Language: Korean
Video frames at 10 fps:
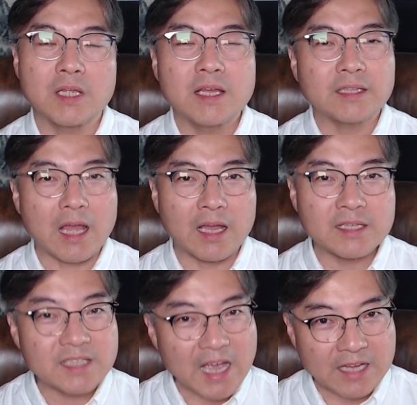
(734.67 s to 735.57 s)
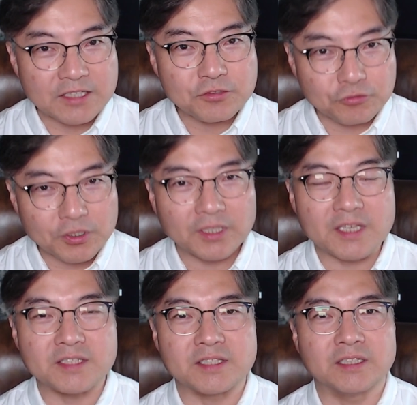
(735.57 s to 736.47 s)
당하지 않을 수도
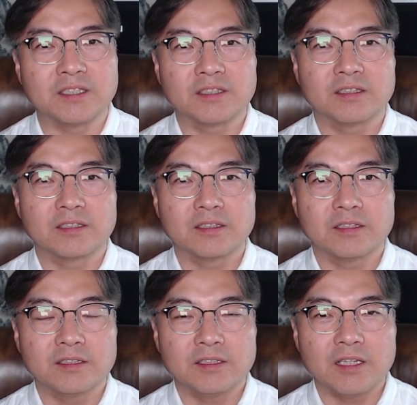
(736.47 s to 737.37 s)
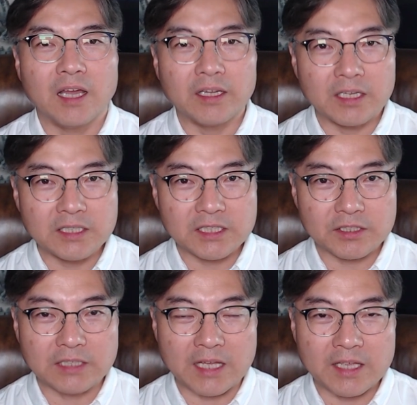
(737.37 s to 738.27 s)
있겠지. 하나님께서
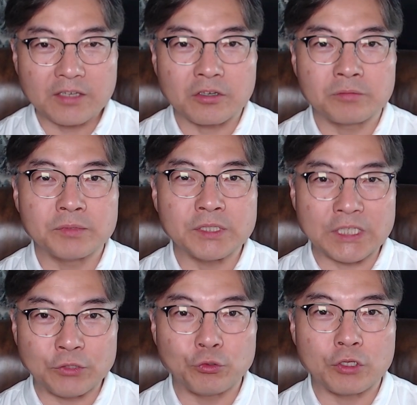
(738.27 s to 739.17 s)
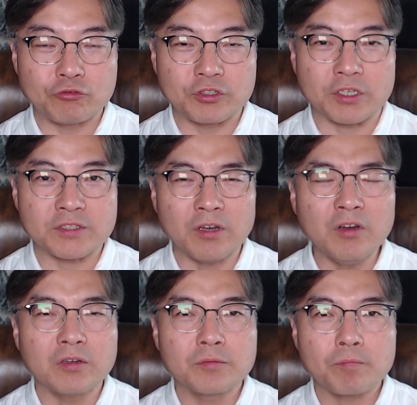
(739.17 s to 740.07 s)
나의 걸음을 인도해 주셔서
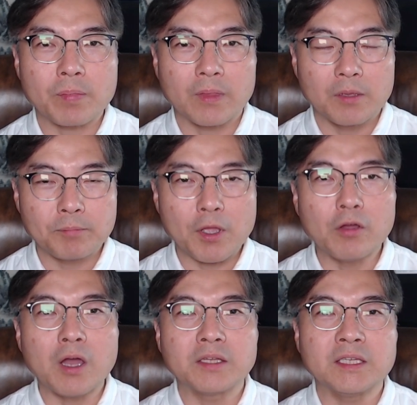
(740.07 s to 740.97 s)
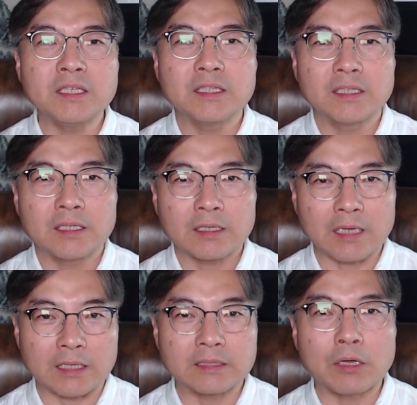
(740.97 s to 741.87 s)
평안히
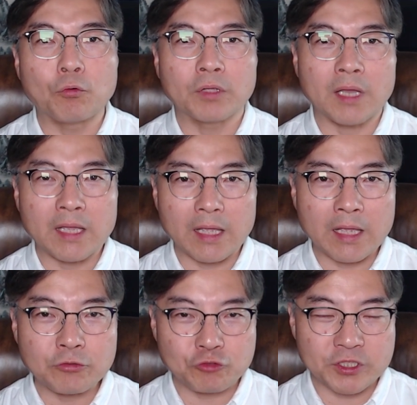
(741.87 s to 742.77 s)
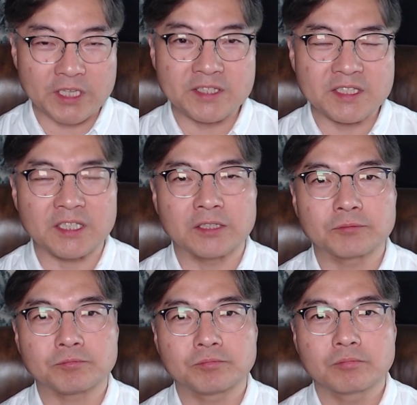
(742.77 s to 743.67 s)
갔다 오게 해 주시겠지.
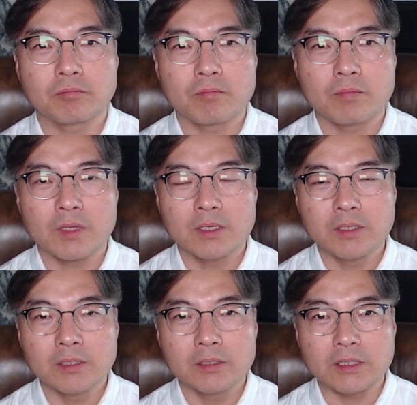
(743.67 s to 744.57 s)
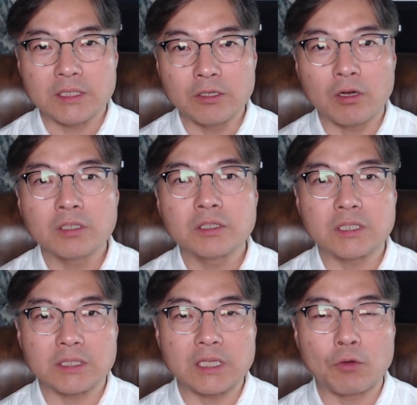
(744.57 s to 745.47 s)
이러한
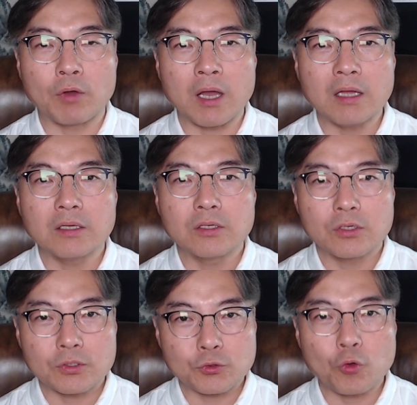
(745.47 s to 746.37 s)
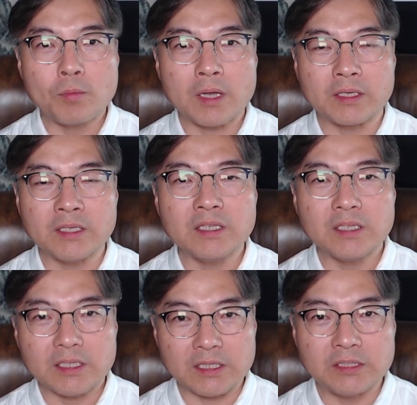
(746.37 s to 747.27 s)
기대와 소망이
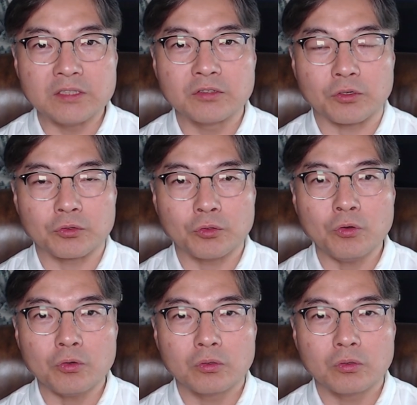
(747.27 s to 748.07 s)
있는 것도